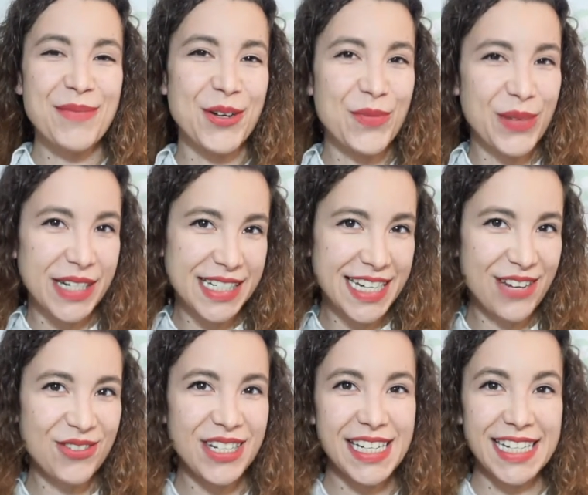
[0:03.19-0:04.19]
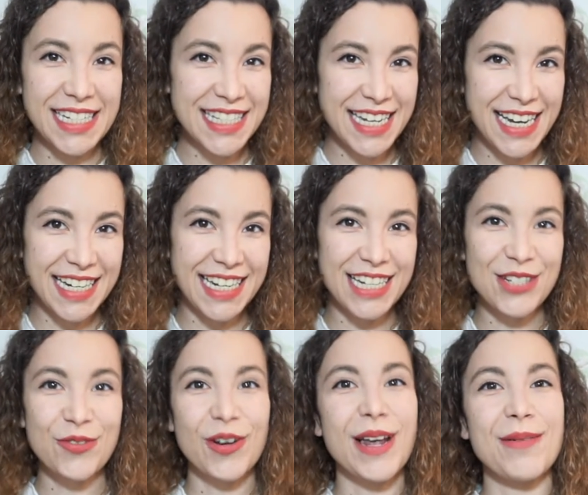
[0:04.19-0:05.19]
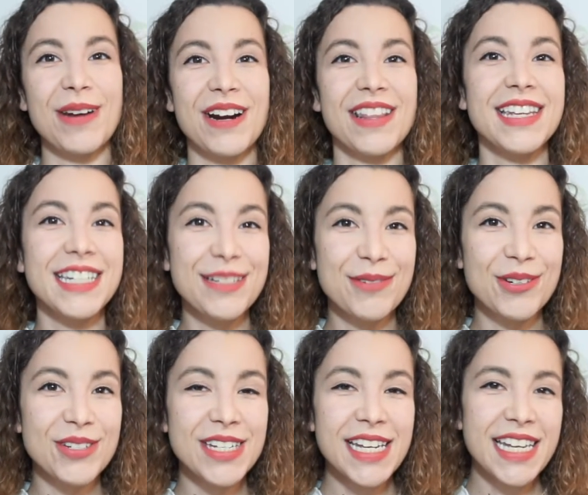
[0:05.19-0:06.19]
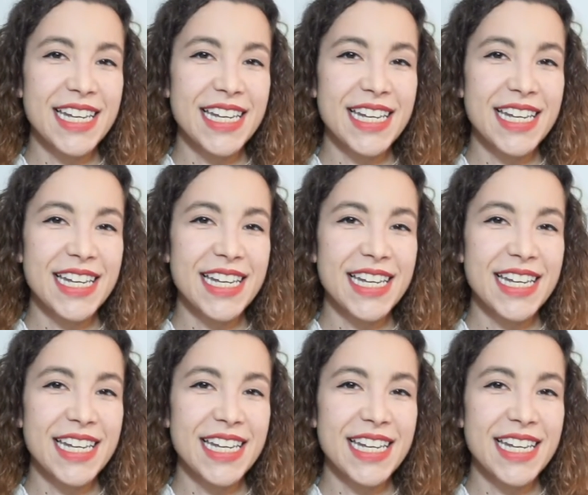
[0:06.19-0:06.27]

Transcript: mi nombre es Neus y en este canal suelo hablar de libros